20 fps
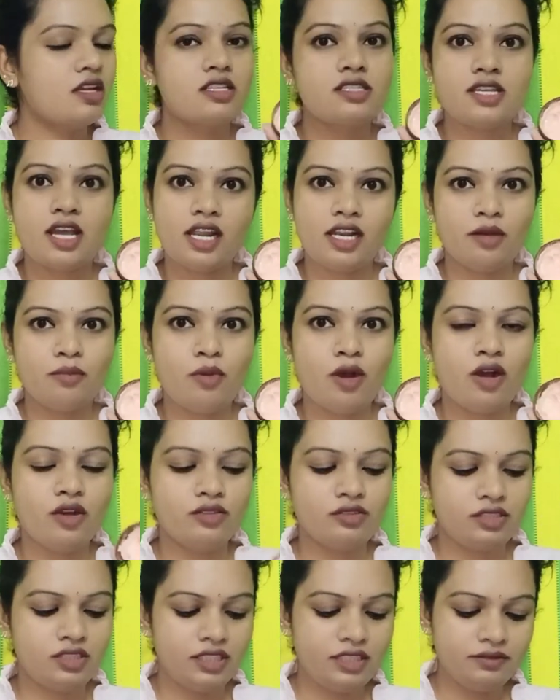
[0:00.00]
చాలా
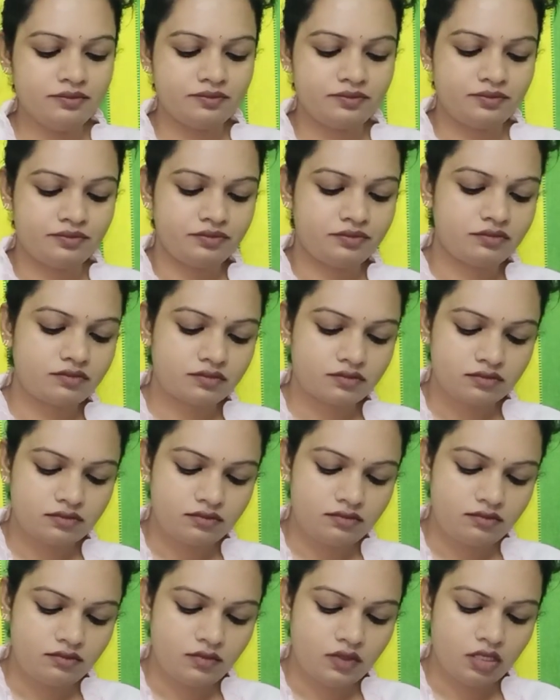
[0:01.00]
బాగుంది
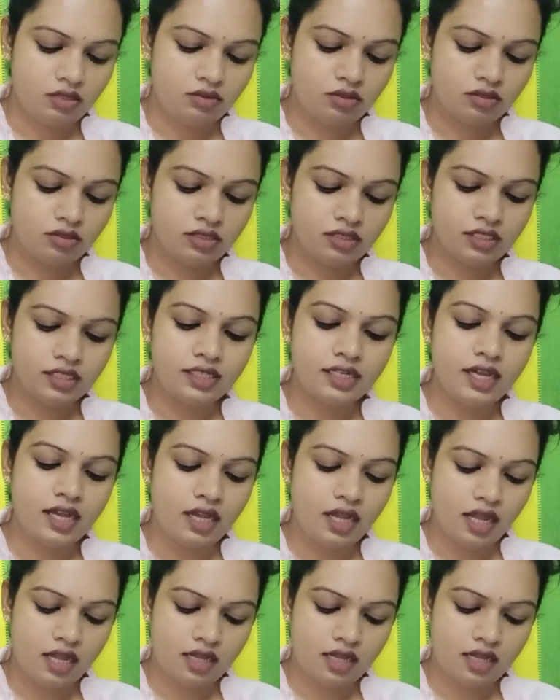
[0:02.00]
తొందరగా